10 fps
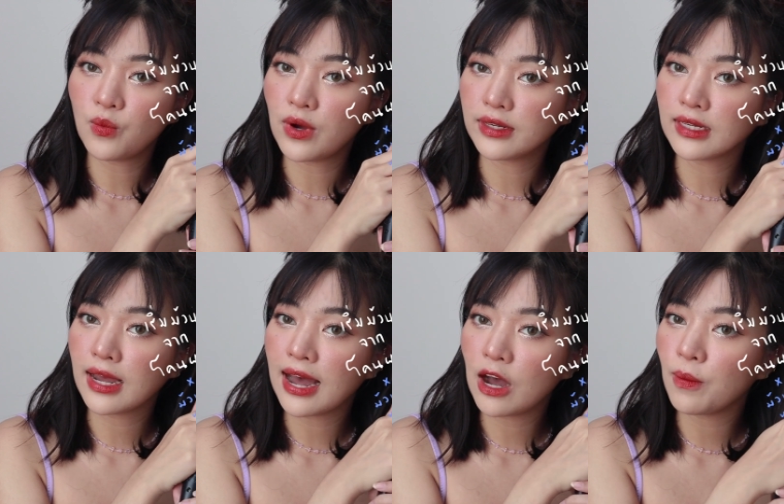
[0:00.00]
ม้วน
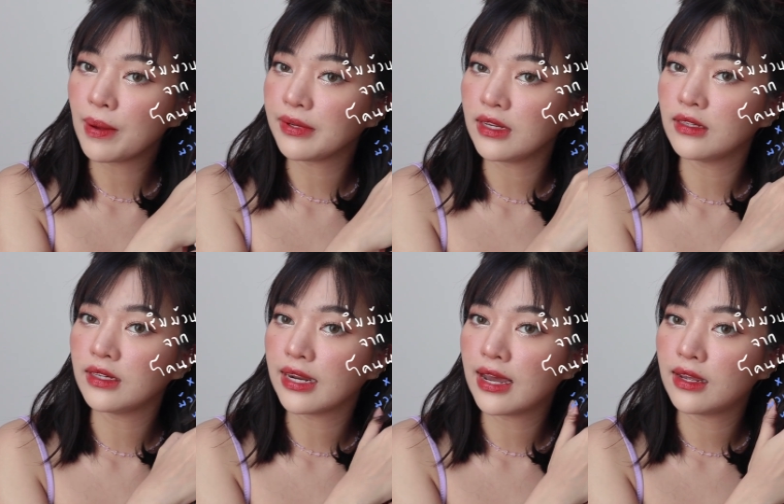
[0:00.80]
เข้าแบบนี้เล
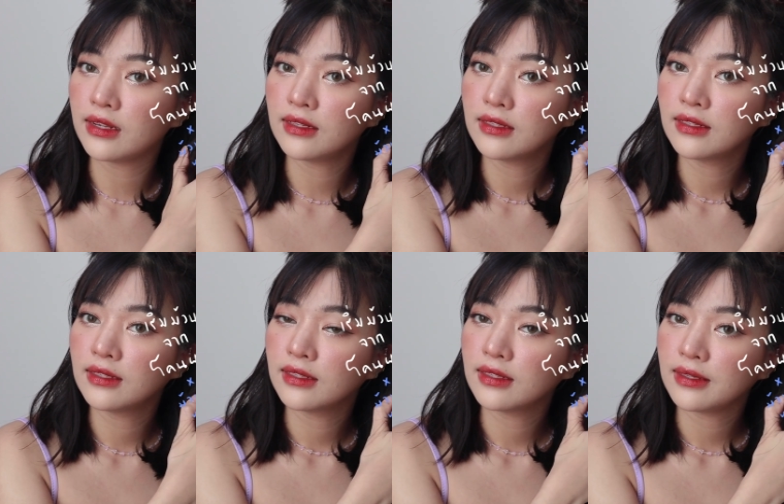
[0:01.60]
ยนะ
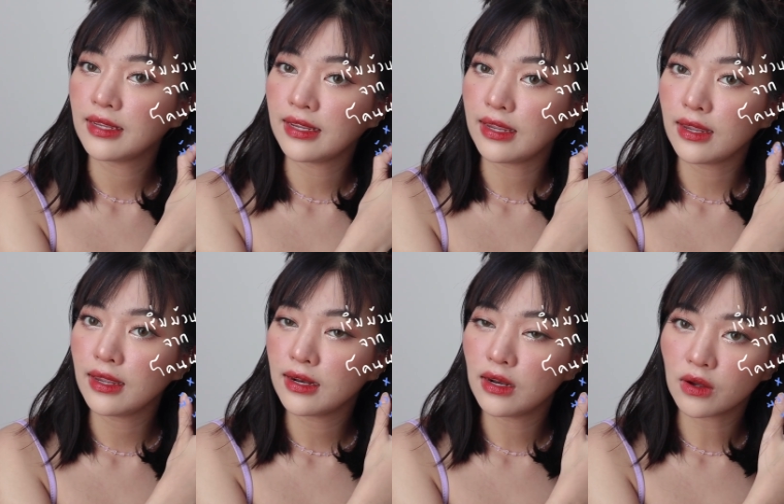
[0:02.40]
อย่างนี้
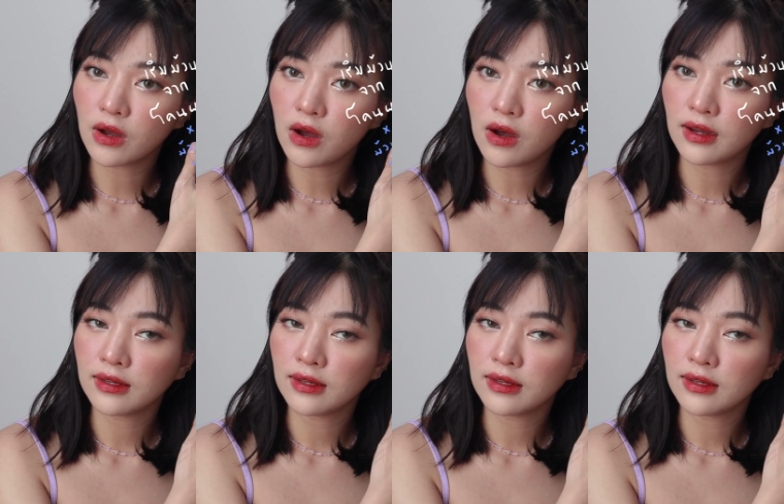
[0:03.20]
แล้วก็